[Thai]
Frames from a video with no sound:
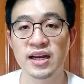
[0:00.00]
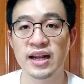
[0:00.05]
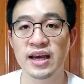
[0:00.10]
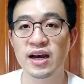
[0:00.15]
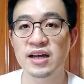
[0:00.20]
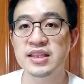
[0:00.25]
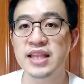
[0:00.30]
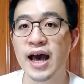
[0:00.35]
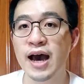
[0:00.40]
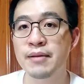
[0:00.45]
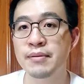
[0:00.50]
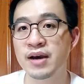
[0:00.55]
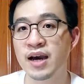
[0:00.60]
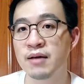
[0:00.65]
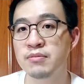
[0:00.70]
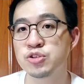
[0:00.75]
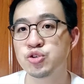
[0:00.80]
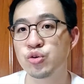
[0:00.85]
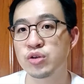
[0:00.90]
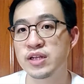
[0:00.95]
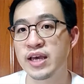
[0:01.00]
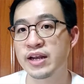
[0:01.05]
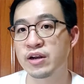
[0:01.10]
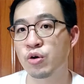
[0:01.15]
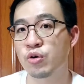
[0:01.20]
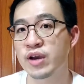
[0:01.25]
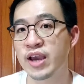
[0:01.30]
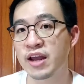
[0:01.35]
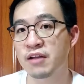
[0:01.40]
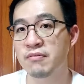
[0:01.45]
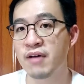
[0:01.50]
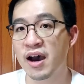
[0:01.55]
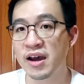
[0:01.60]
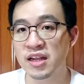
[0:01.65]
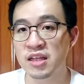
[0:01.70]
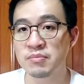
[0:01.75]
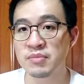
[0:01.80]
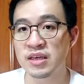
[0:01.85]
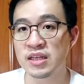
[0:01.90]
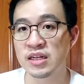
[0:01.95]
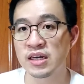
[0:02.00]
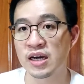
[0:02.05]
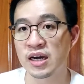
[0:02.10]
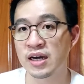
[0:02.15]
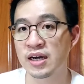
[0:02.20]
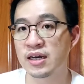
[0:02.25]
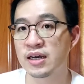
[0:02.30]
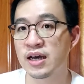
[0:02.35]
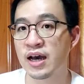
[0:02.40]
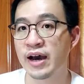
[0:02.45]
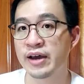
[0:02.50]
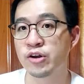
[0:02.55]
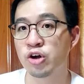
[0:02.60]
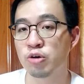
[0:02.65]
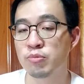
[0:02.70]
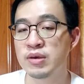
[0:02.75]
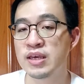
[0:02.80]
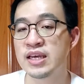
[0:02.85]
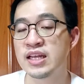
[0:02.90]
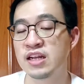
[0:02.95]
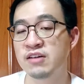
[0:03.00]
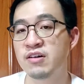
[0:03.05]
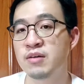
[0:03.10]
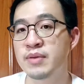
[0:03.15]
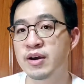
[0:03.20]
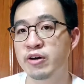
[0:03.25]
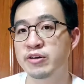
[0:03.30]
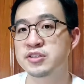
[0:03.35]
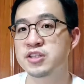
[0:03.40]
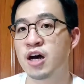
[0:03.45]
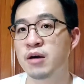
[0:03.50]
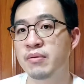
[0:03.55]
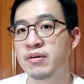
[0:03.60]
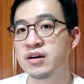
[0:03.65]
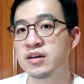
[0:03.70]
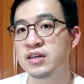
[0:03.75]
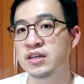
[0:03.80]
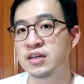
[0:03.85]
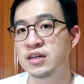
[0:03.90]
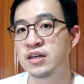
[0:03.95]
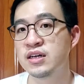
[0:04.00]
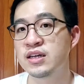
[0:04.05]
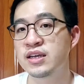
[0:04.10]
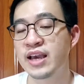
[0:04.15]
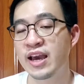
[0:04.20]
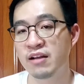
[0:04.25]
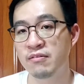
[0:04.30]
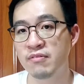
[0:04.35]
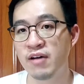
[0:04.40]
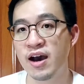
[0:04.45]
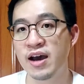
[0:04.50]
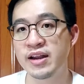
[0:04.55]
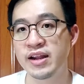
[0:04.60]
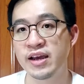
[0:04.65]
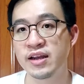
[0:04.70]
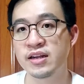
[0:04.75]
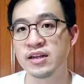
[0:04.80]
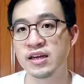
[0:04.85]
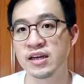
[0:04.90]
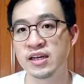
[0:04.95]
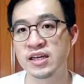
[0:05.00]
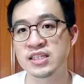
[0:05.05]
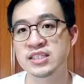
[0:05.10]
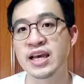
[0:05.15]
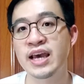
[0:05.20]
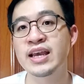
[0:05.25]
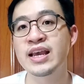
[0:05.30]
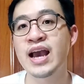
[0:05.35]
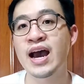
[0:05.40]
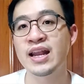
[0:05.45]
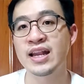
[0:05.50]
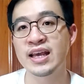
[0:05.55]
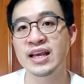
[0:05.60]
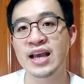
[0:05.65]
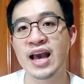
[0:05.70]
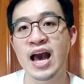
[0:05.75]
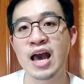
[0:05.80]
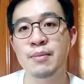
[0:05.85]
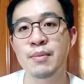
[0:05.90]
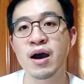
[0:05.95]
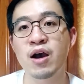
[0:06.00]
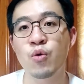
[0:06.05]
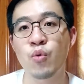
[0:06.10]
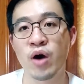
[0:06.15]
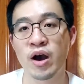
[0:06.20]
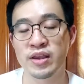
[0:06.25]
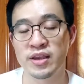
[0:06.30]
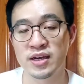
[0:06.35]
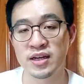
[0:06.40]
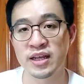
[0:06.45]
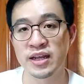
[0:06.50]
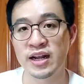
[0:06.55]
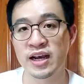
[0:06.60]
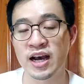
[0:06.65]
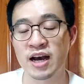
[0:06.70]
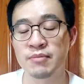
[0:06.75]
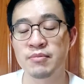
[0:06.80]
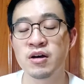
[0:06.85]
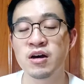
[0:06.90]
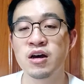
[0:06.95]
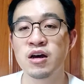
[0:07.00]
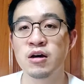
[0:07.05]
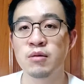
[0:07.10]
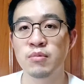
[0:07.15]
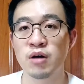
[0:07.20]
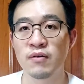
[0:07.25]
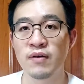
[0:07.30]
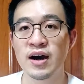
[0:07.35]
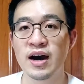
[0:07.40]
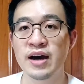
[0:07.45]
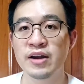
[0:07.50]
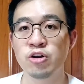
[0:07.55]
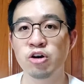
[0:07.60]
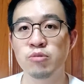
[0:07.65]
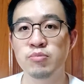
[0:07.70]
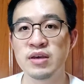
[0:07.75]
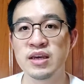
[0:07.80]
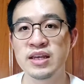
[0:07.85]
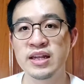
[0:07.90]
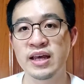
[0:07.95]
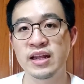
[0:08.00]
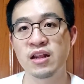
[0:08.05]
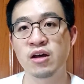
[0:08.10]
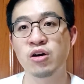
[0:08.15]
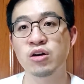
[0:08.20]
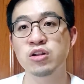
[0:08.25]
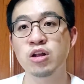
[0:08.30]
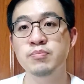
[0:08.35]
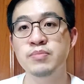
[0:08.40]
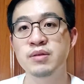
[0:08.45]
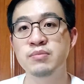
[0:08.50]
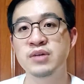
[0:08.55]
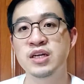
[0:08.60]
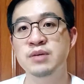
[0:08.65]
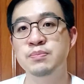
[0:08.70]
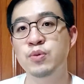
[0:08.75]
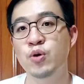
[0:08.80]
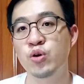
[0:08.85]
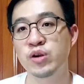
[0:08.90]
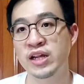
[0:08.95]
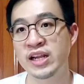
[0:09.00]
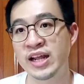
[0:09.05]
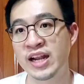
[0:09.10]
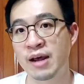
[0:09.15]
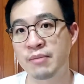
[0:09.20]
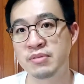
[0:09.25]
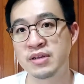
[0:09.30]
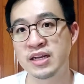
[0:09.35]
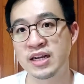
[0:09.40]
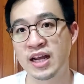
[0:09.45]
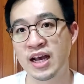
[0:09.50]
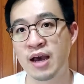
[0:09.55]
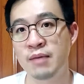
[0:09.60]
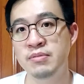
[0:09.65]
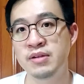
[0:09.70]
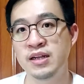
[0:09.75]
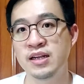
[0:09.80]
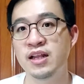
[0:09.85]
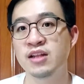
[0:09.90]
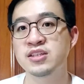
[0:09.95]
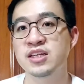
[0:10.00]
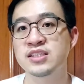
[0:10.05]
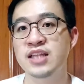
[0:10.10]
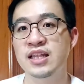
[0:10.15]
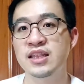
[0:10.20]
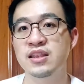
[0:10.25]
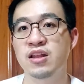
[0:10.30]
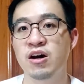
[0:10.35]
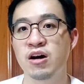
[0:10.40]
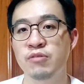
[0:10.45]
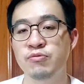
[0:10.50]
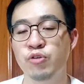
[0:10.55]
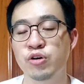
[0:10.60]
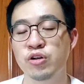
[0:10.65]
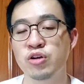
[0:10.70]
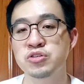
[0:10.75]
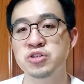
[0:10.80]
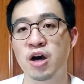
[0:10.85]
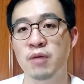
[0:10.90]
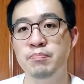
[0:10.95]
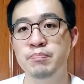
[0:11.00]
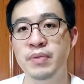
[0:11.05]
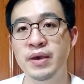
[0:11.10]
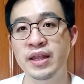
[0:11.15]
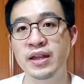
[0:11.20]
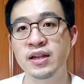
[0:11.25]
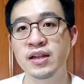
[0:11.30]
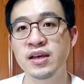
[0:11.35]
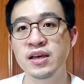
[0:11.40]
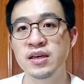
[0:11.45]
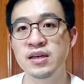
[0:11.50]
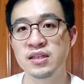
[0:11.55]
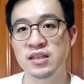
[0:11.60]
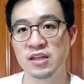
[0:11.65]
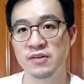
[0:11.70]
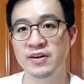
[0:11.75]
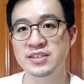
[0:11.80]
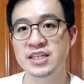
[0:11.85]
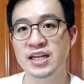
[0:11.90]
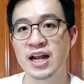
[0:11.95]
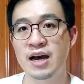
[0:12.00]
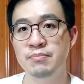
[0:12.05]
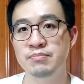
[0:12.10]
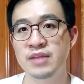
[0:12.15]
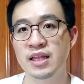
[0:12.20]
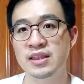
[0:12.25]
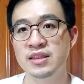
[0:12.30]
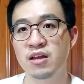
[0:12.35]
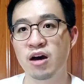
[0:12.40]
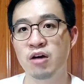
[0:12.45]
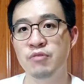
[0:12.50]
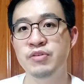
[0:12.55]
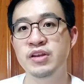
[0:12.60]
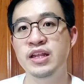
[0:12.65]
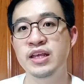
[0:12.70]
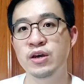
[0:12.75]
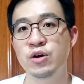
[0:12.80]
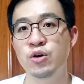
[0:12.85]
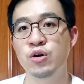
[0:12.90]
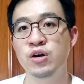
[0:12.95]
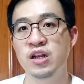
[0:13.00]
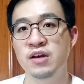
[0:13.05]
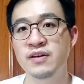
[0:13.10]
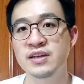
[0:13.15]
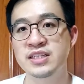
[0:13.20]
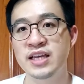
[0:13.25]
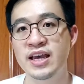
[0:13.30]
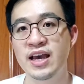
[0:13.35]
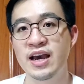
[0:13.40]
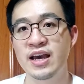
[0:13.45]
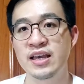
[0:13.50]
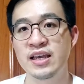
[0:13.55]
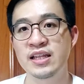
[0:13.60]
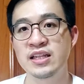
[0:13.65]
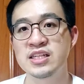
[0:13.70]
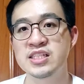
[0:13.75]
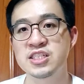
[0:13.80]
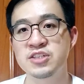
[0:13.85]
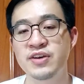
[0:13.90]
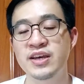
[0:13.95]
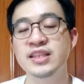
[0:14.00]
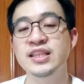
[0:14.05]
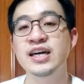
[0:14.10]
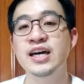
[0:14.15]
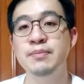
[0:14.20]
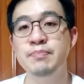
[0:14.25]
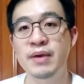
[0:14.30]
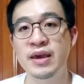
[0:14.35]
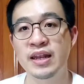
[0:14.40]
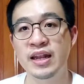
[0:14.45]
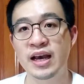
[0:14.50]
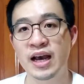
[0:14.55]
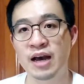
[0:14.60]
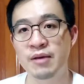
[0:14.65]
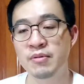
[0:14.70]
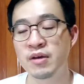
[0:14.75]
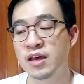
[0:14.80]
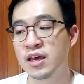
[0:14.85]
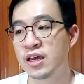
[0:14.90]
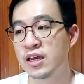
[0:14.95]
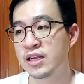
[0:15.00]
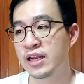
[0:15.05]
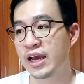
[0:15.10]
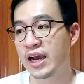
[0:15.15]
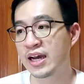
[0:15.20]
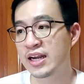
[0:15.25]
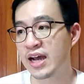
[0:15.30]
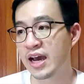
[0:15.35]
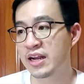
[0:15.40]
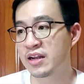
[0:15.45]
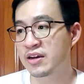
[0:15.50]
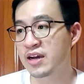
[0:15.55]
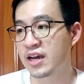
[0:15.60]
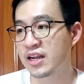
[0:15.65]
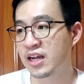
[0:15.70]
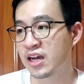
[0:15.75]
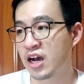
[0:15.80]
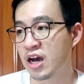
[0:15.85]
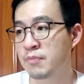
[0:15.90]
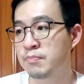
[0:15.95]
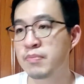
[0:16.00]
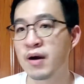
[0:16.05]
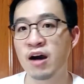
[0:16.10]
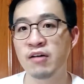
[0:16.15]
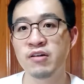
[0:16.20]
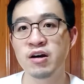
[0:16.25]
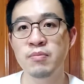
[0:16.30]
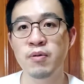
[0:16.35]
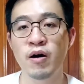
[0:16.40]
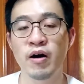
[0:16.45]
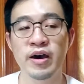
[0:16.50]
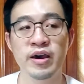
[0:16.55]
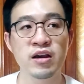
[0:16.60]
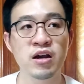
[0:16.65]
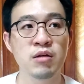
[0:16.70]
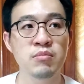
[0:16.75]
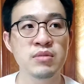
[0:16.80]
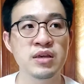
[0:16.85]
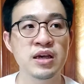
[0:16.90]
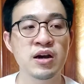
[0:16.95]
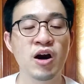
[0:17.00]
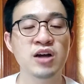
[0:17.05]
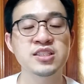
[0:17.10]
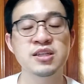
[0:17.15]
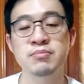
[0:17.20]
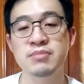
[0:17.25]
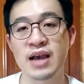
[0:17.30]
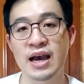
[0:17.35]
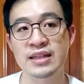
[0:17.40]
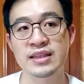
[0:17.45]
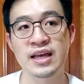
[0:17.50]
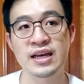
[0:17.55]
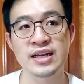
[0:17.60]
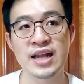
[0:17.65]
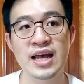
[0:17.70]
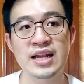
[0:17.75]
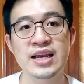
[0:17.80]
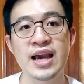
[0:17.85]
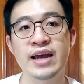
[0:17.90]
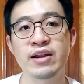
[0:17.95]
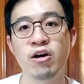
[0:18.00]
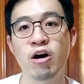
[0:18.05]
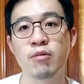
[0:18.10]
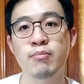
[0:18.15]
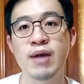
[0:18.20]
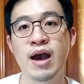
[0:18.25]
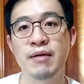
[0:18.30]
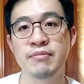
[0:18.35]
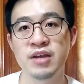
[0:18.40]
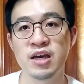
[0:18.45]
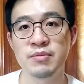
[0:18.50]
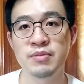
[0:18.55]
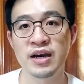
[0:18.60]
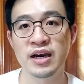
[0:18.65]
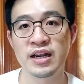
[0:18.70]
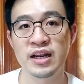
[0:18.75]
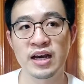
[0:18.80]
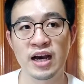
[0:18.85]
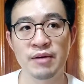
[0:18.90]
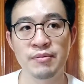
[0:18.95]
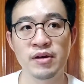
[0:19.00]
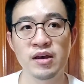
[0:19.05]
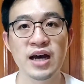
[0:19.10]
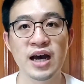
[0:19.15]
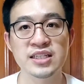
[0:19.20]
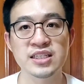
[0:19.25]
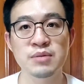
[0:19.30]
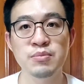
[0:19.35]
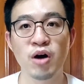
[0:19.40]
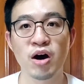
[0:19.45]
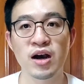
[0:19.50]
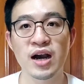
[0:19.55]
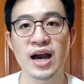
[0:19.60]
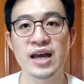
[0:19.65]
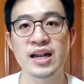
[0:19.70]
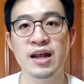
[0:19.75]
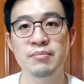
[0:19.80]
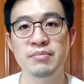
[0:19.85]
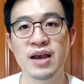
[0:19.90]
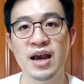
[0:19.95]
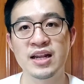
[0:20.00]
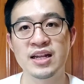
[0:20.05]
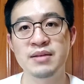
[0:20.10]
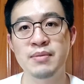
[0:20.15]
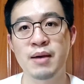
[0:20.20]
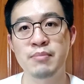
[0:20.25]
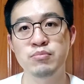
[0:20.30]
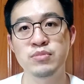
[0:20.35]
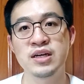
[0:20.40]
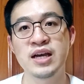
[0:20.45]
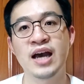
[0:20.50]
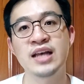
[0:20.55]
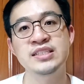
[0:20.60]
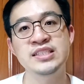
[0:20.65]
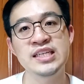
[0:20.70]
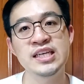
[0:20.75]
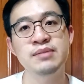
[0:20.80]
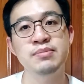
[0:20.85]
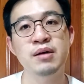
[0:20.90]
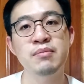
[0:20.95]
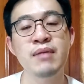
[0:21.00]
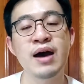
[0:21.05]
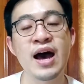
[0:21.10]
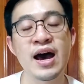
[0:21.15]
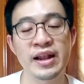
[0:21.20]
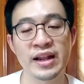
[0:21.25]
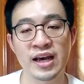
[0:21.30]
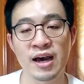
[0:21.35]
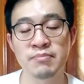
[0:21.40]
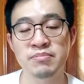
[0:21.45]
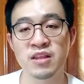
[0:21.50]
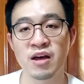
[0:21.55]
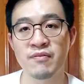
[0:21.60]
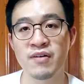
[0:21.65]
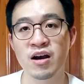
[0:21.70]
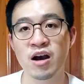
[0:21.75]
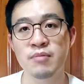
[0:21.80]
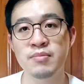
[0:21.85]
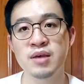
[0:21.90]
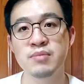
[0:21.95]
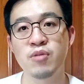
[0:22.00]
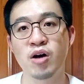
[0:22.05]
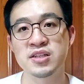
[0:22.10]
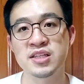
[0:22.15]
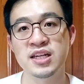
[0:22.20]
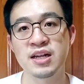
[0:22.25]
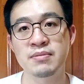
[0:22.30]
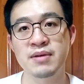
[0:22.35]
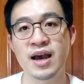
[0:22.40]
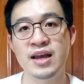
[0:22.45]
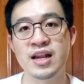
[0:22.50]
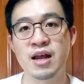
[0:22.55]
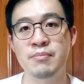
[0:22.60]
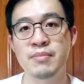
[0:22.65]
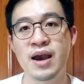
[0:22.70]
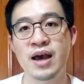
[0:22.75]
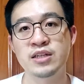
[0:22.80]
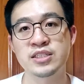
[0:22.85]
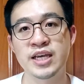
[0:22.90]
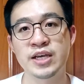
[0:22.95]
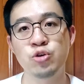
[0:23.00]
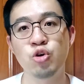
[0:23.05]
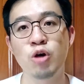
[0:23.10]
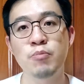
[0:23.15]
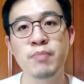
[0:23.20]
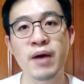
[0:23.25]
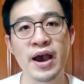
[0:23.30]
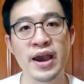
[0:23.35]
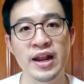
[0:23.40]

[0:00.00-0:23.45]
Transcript: อย่างไรก็ตามนะครับ จุดเด่นของ Canva ที่มีเหนือ Adobe หรือว่า Microsoft ก็คือ Canva เนี่ยหนึ่งคือใช้งานได้ง่ายมากกว่าเยอะเลยนะครับ เพราะว่า Adobe เนี่ยเราก็ต้องเป็นมือโปรในระดับหนึ่งนะครับ ถึงเราจะตัดต่อ Photoshop เป็นหรือว่าจะทำตัดต่อวิดีโอ หรือว่าใช้ Illustrator เป็นนะครับในขณะเดียวกันนะครับ PowerPoint ก็มีข้อจำกัดทางด้านการออกแบบเยอะเหมือนกันนะครับอาจจะเหมาะการทำงานในแบบมืออาชีพมากๆนะครับแต่ว่าก็ไม่เหมาะสำหรับการทำงานใช้ทั่วไป